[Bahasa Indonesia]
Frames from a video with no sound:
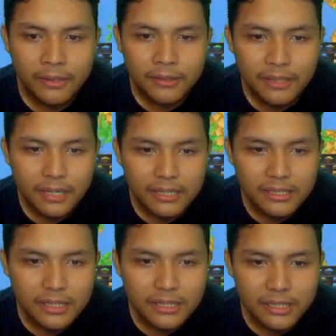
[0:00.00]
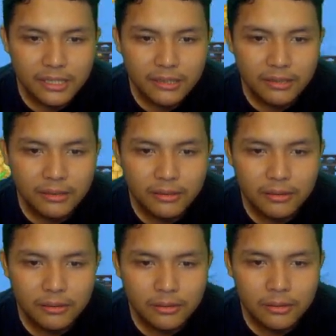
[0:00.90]
berat sekali di sini.
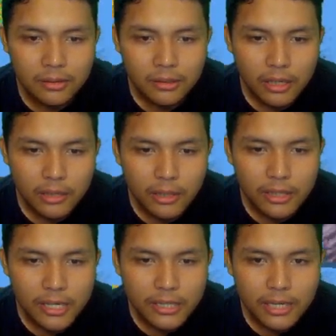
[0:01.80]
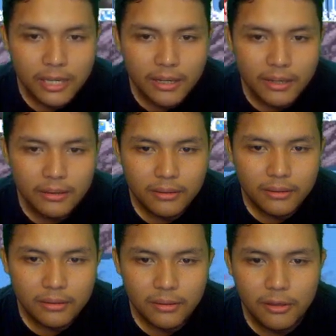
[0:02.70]
Oh, ada yang jaga. Oh,